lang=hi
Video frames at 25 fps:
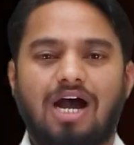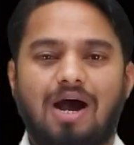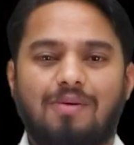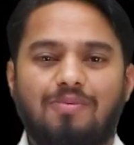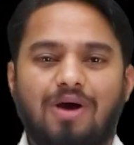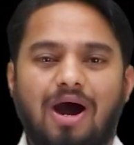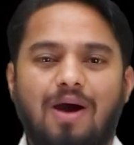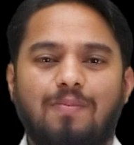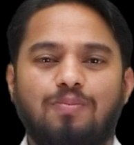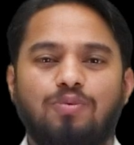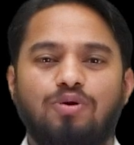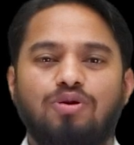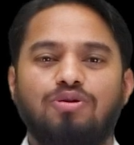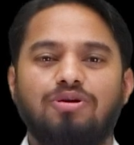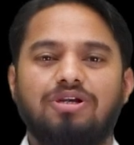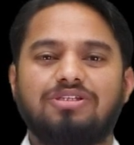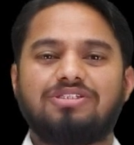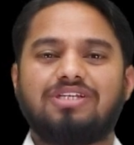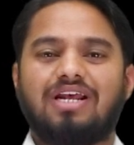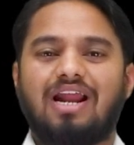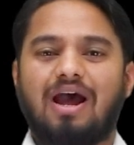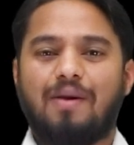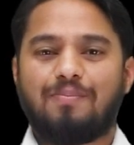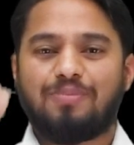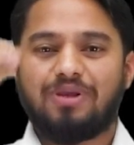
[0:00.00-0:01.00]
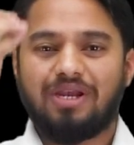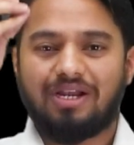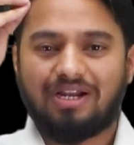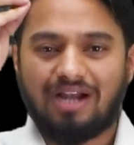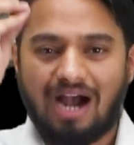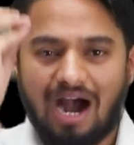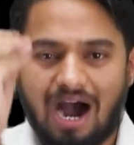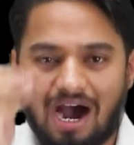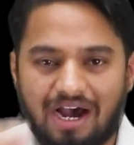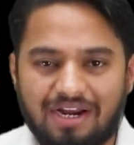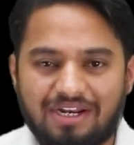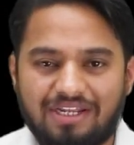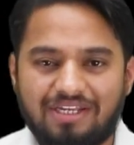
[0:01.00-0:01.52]
अब आप बोलोगे सर आप ये
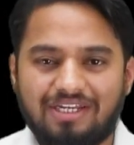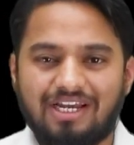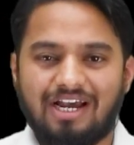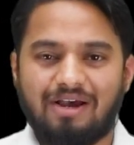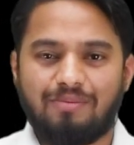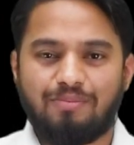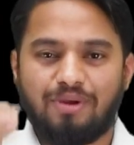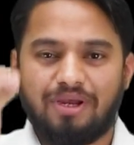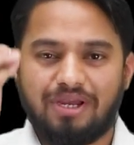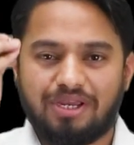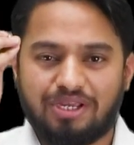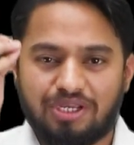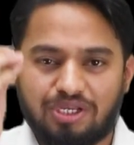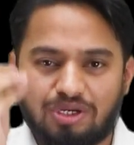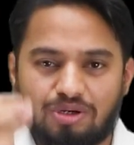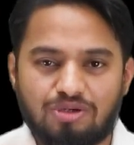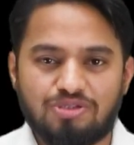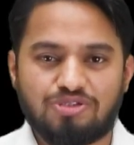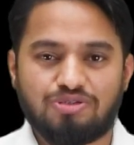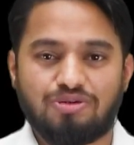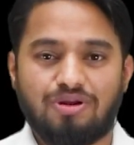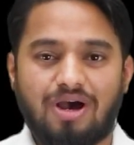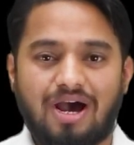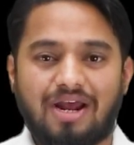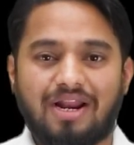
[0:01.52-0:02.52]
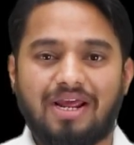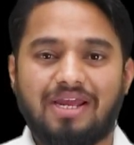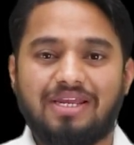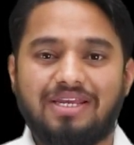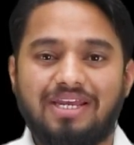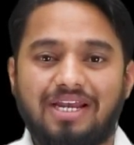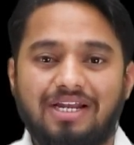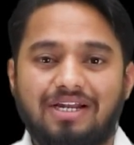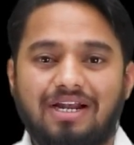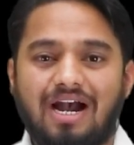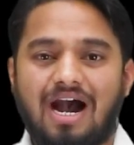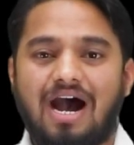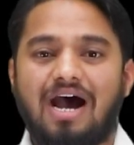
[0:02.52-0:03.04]
कहानी हमें क्यों सुना रहे हैं
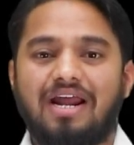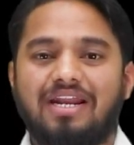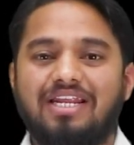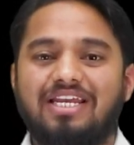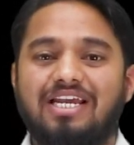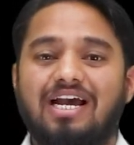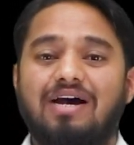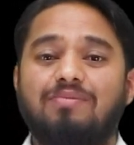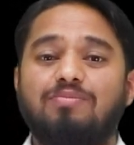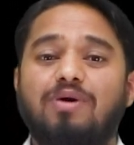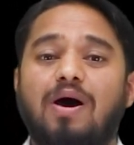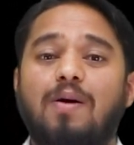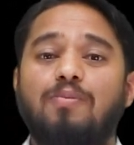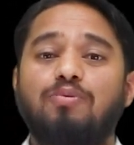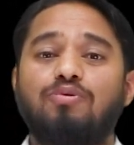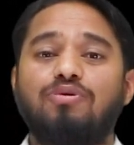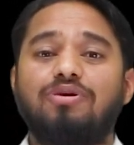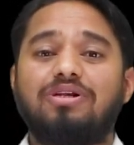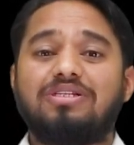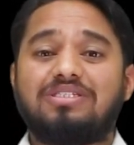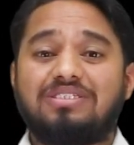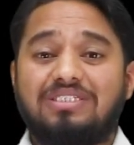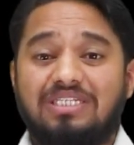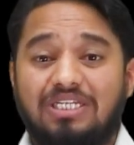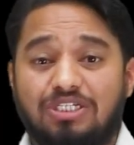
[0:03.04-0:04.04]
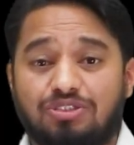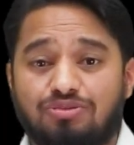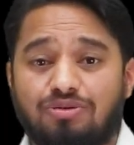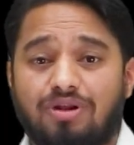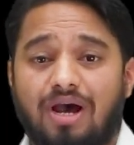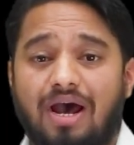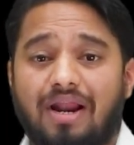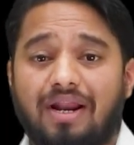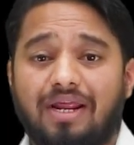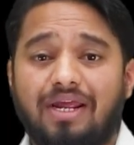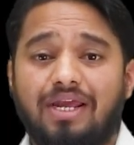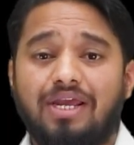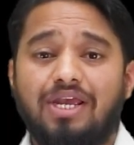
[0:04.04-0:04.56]
ये कहानी हम आपको इसलिए
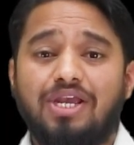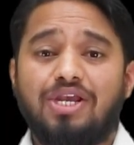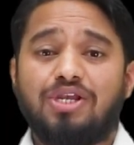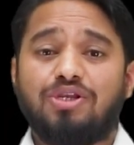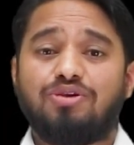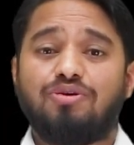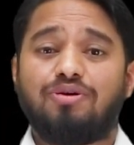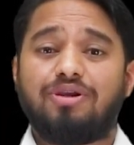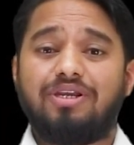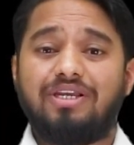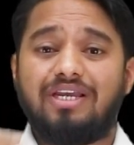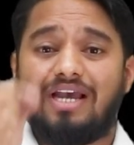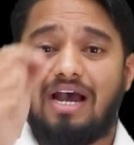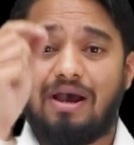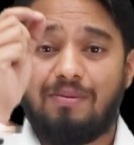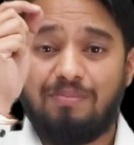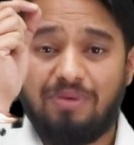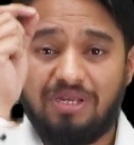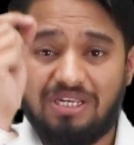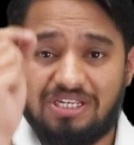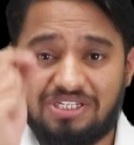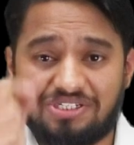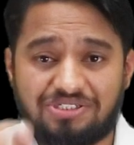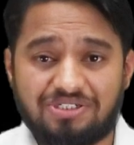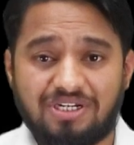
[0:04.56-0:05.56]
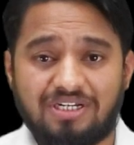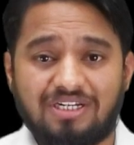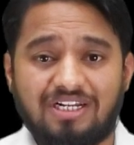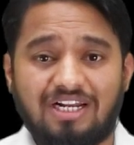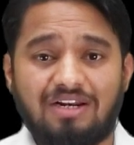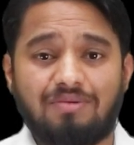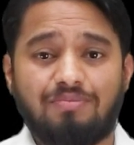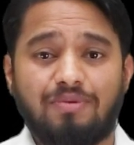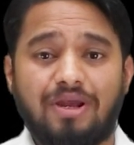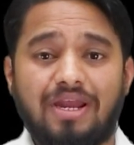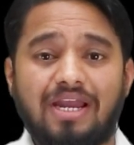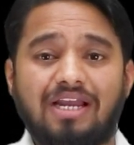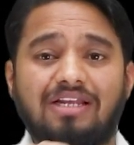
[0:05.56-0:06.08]
सुना रहे हैं क्योंकि अभी इस
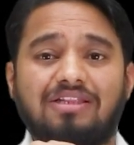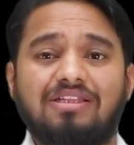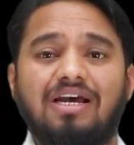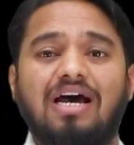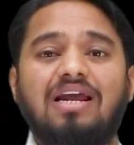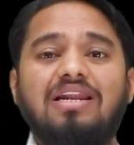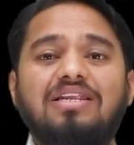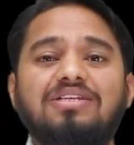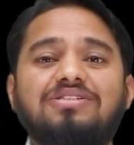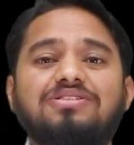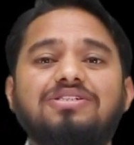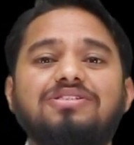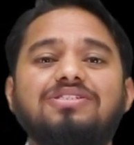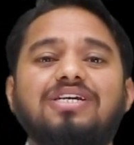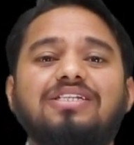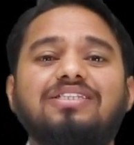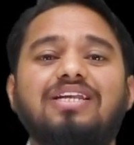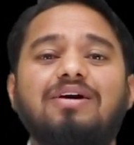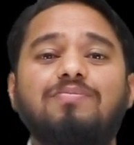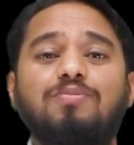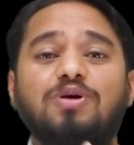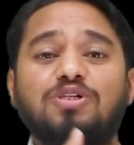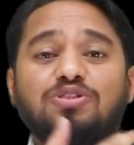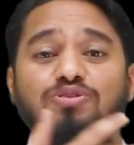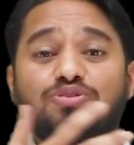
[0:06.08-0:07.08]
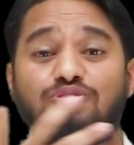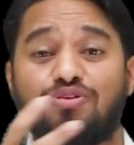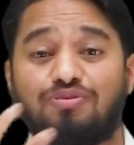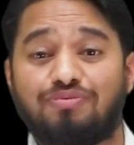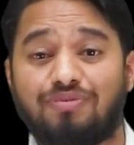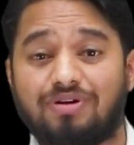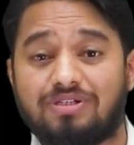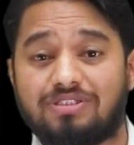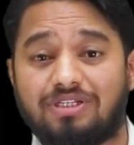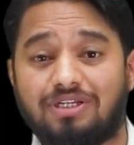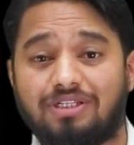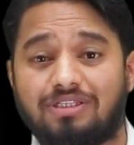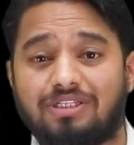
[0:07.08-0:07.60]
टनल में इकतालीस से ज़्यादा मजदूर
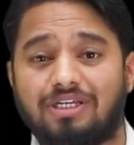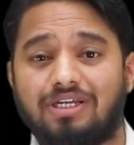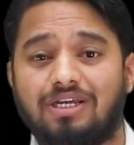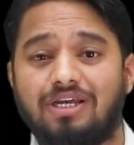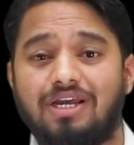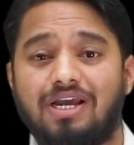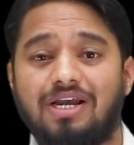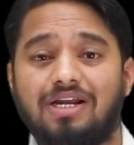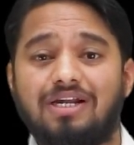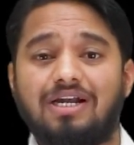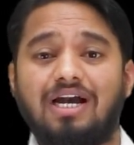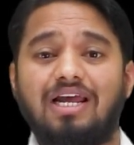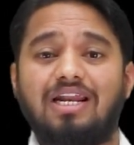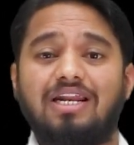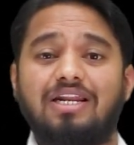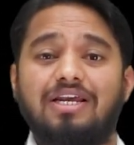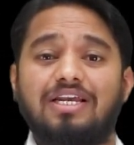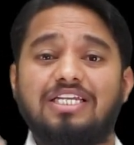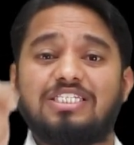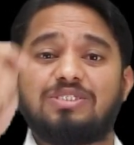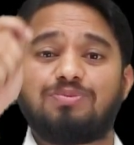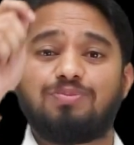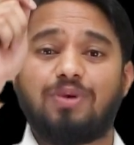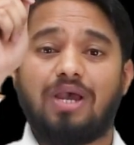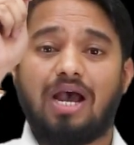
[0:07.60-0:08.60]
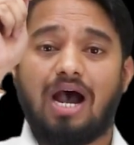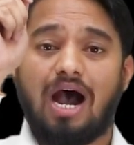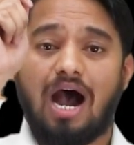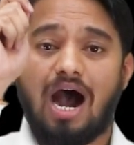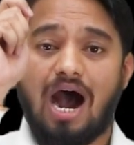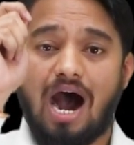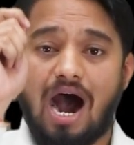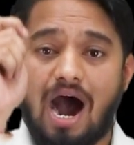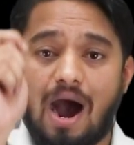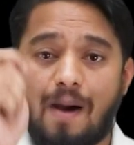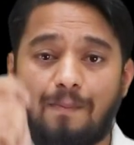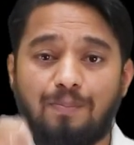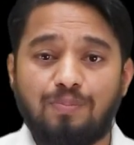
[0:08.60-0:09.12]
फंसे थे कल इसमें
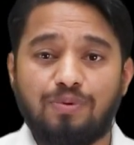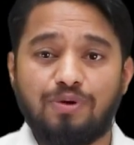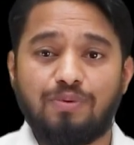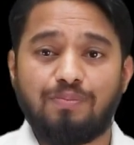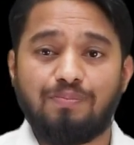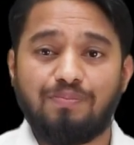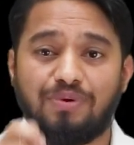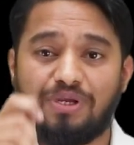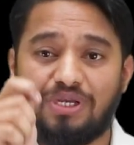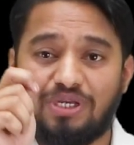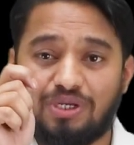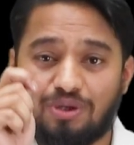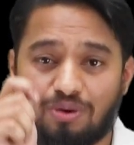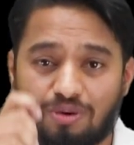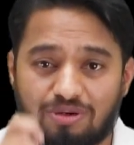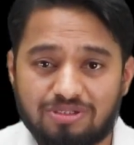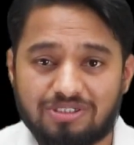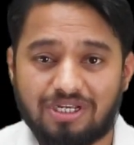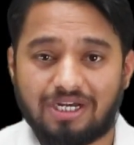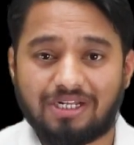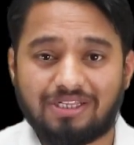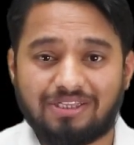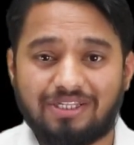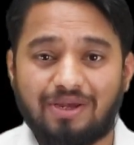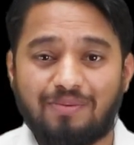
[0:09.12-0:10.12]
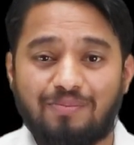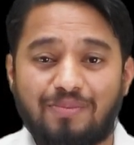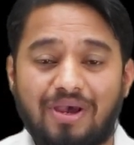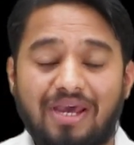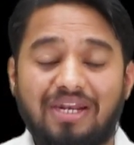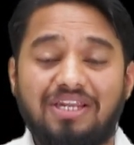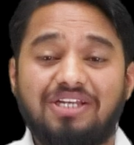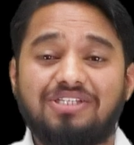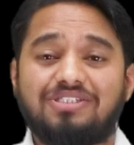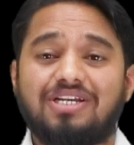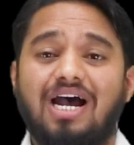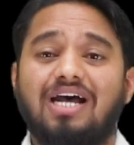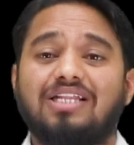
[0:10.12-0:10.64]
आप भी हो सकते हैं मैं
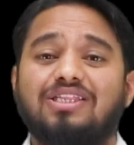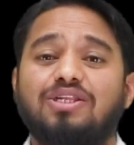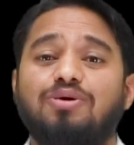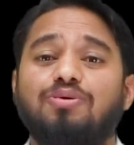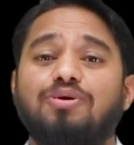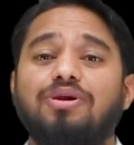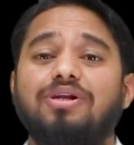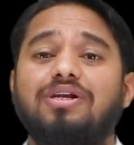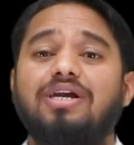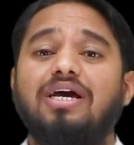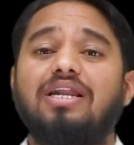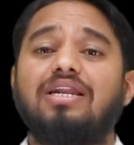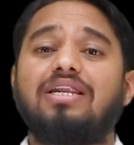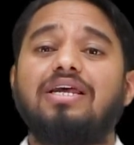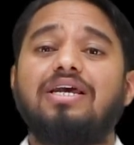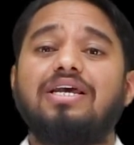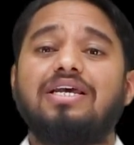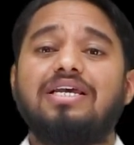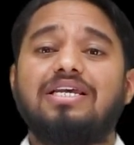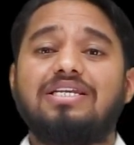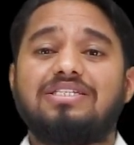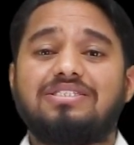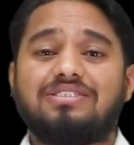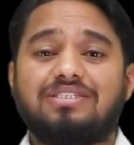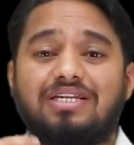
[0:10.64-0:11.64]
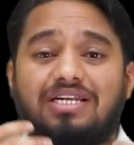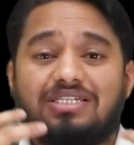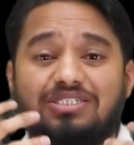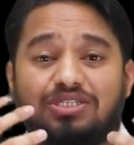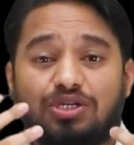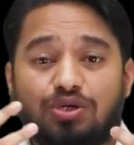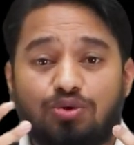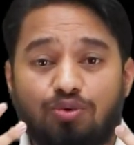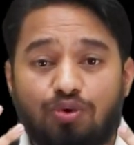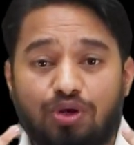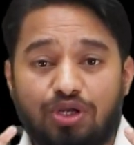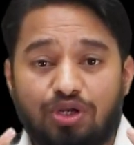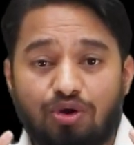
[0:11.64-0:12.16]
नहीं चाहता हूँ कि कल इस तरह से
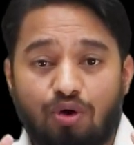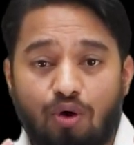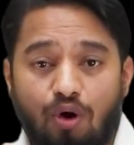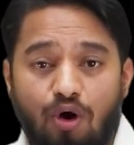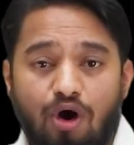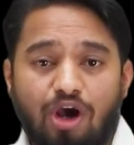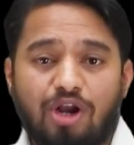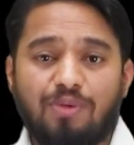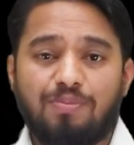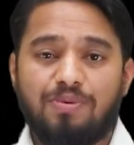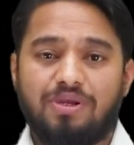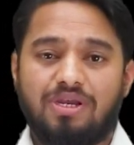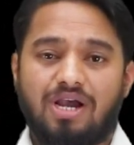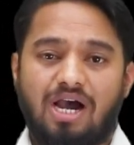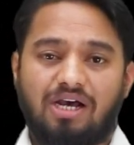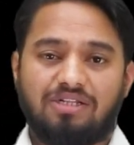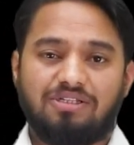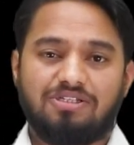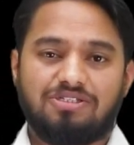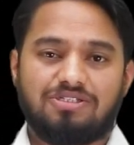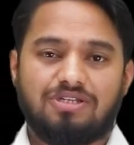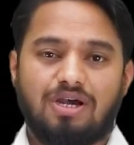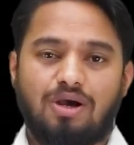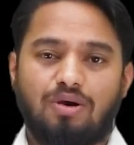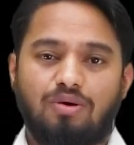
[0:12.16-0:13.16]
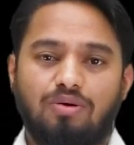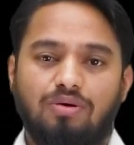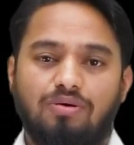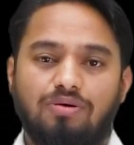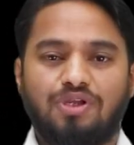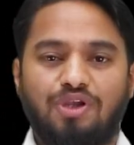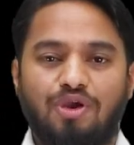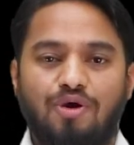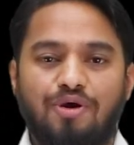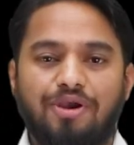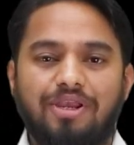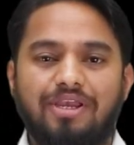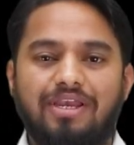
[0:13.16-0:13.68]
कोई और भी हादसा हो
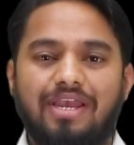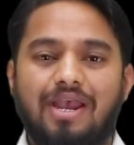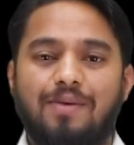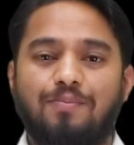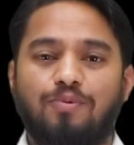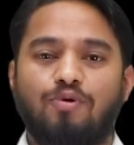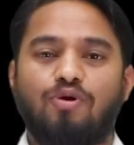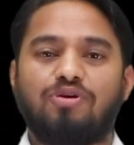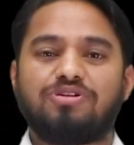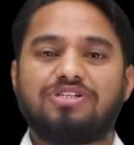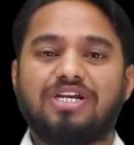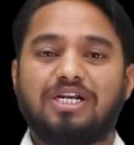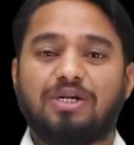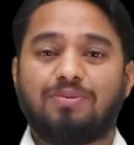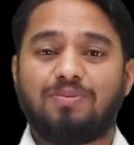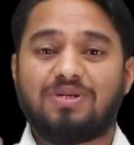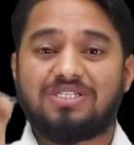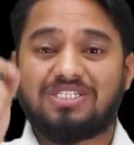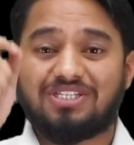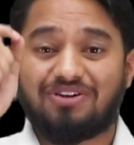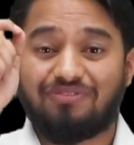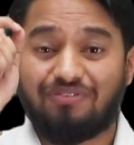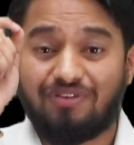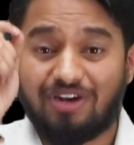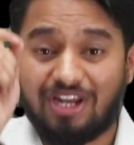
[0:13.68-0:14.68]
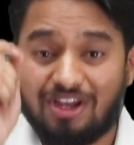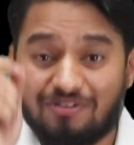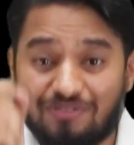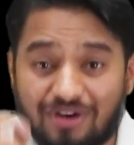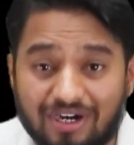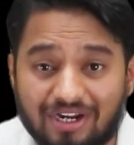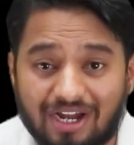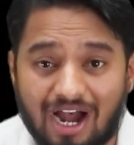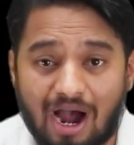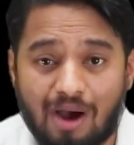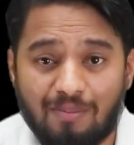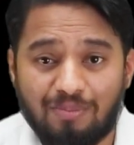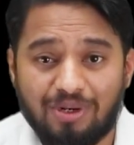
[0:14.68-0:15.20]
क्योंकि एक प्रोजेक्ट में सिर्फ लेबर
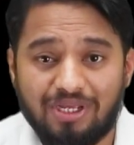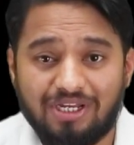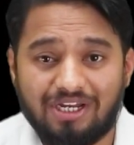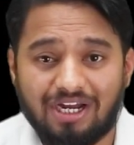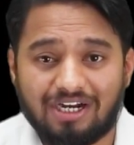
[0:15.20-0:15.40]
काम नहीं